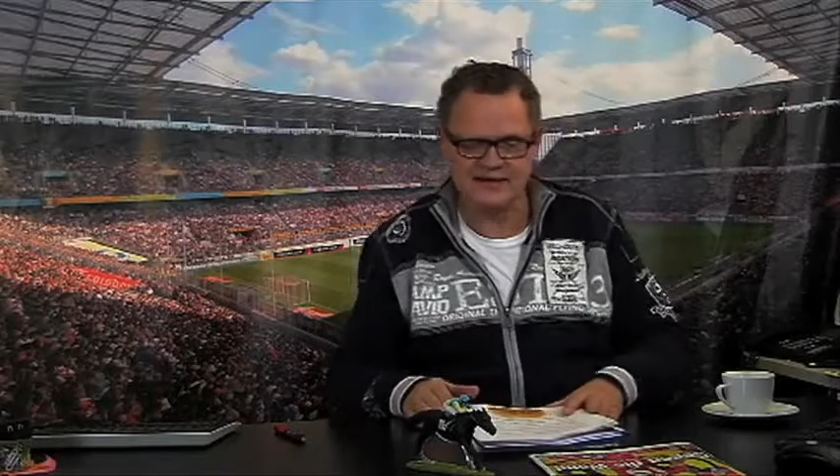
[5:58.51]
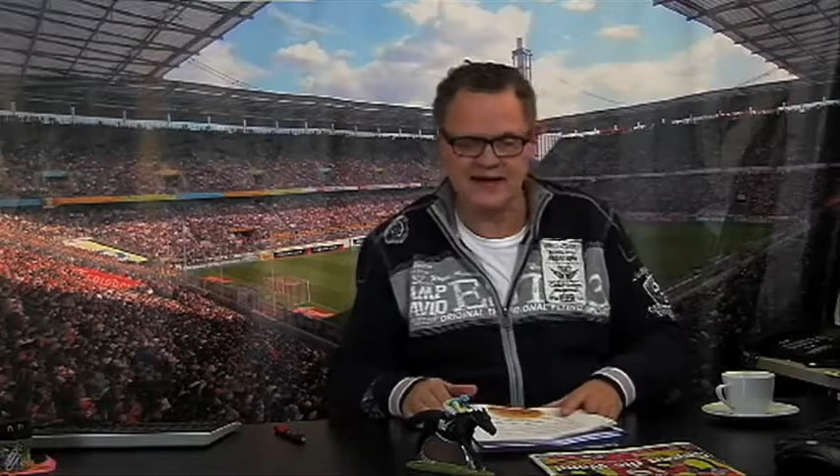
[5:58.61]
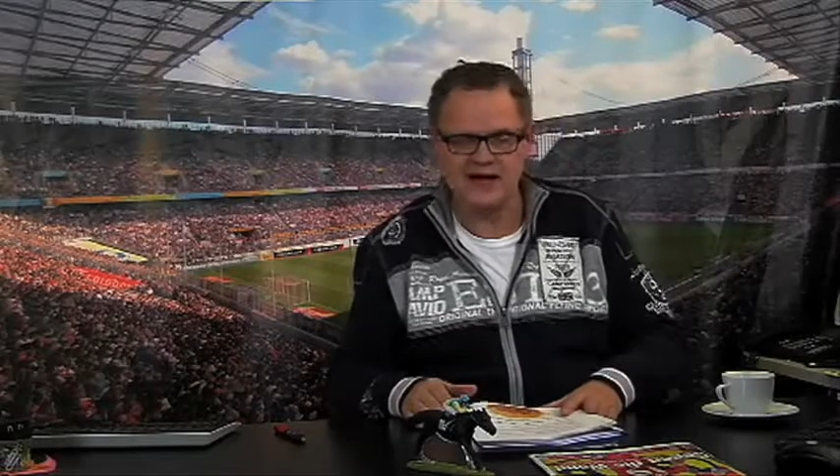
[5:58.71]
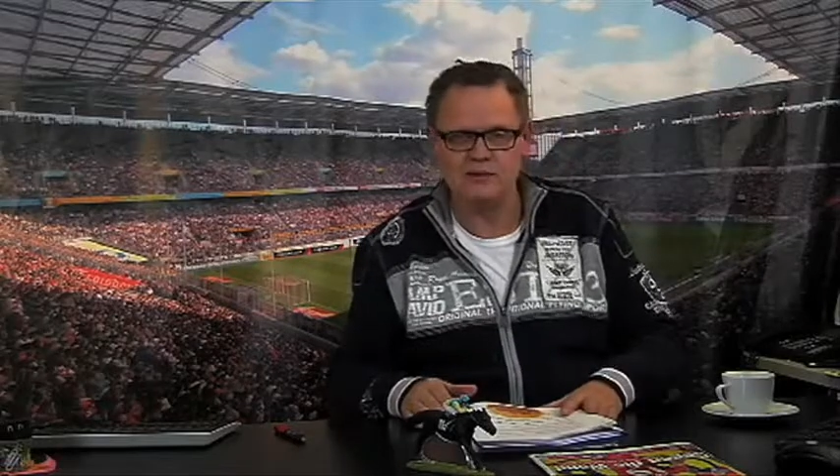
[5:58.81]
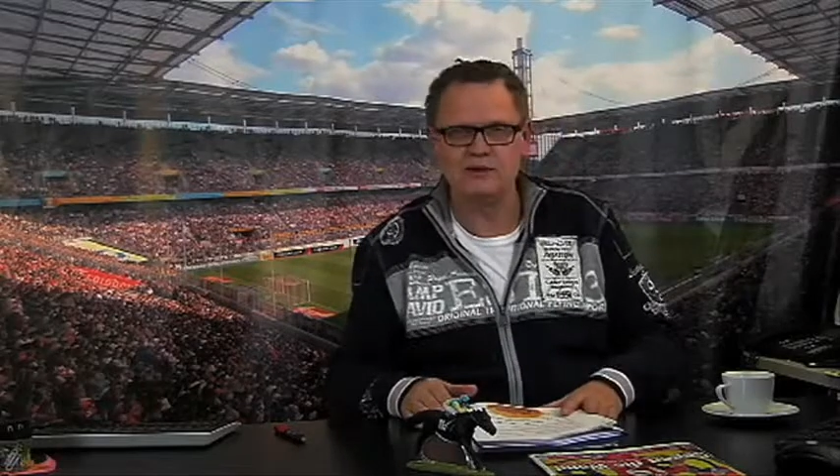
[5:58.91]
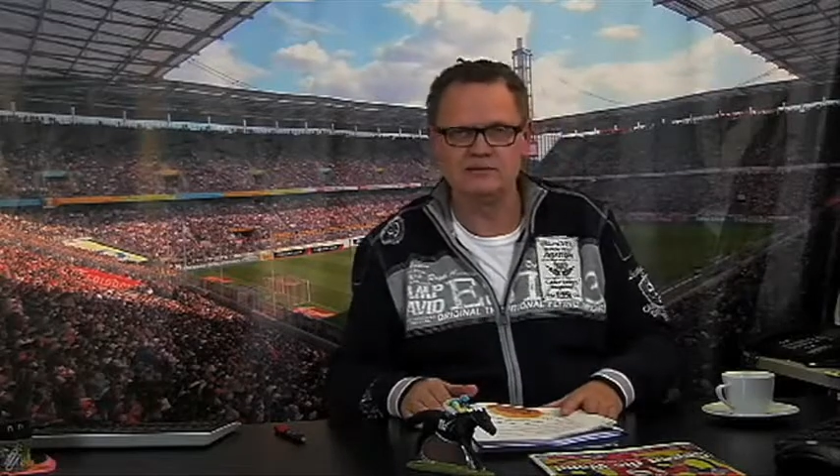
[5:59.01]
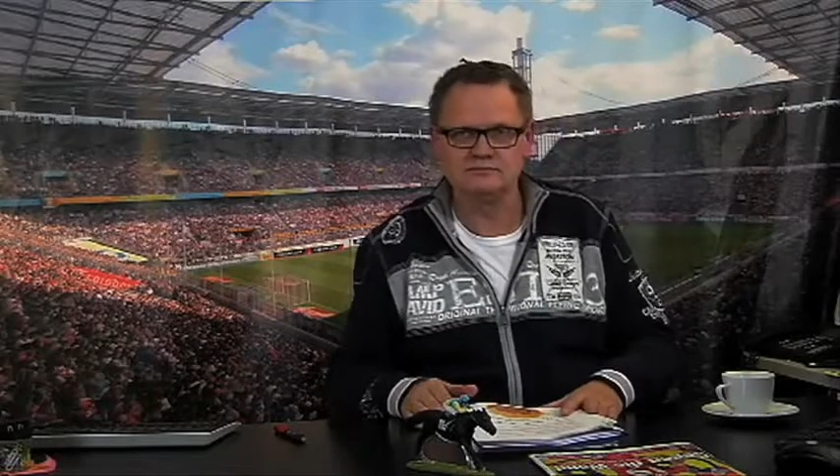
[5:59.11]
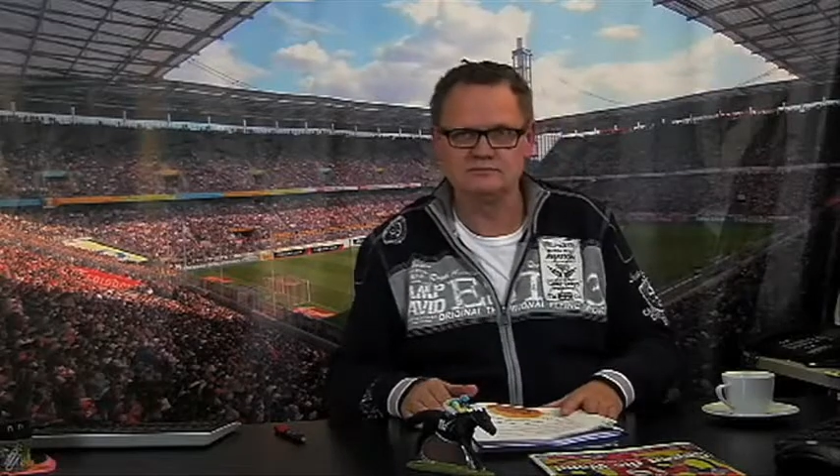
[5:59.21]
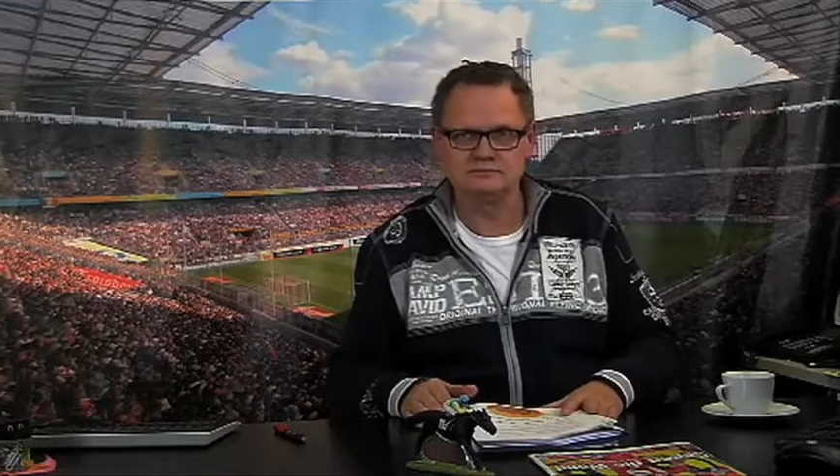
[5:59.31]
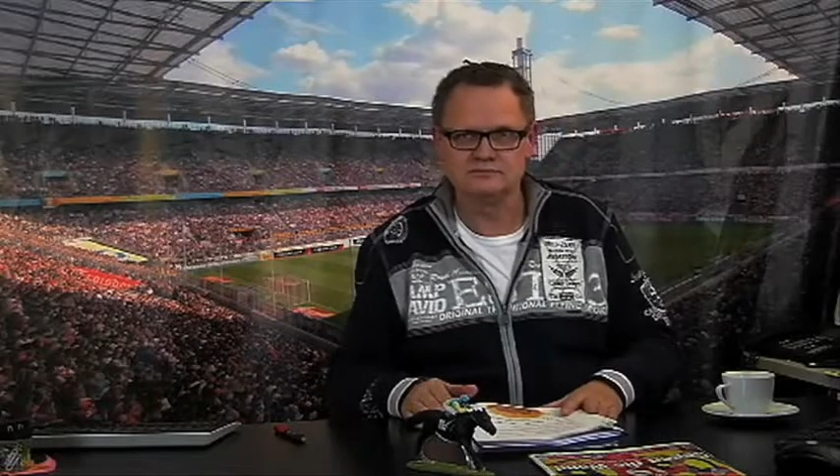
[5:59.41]
Aber
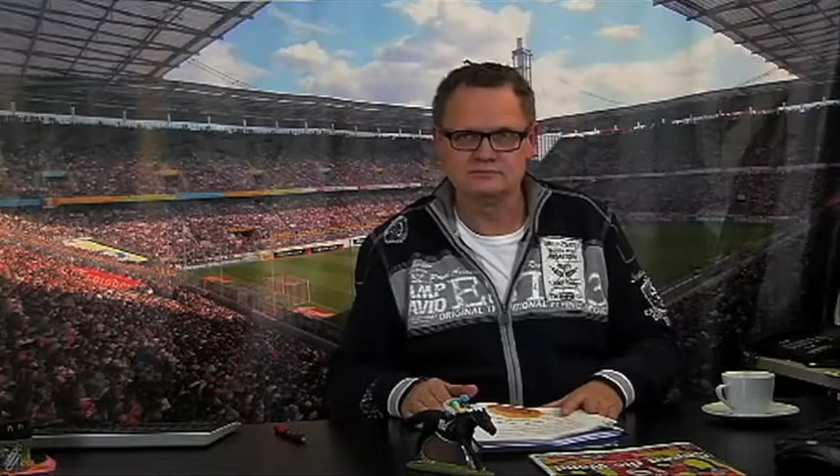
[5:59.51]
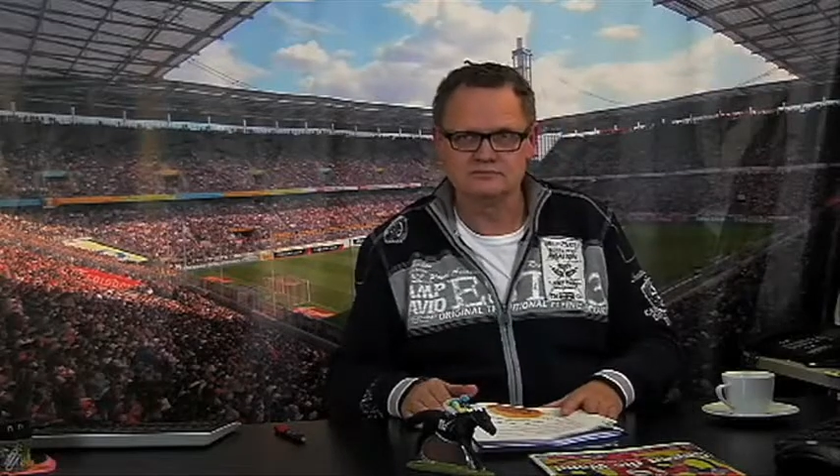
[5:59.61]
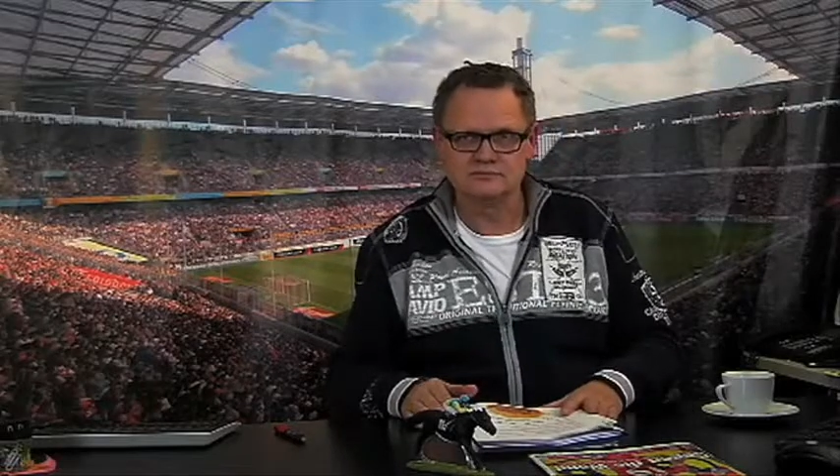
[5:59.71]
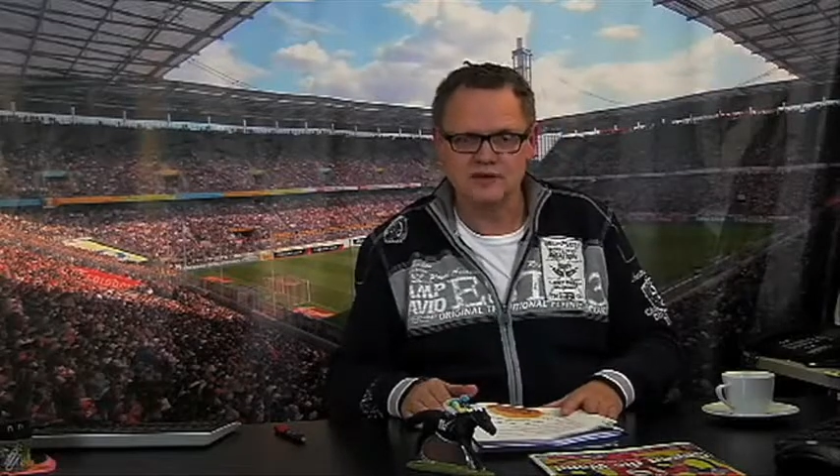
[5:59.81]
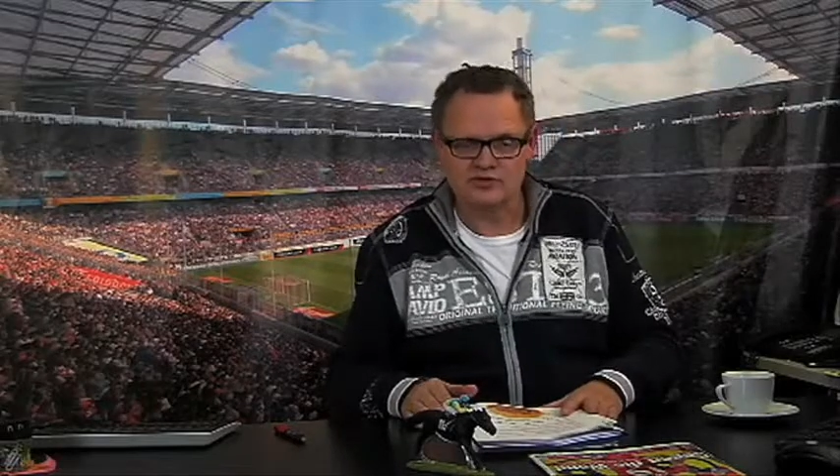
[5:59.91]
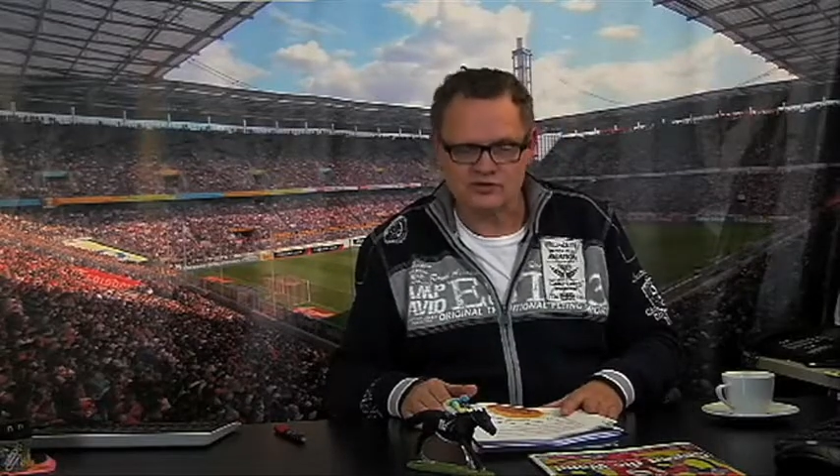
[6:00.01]
es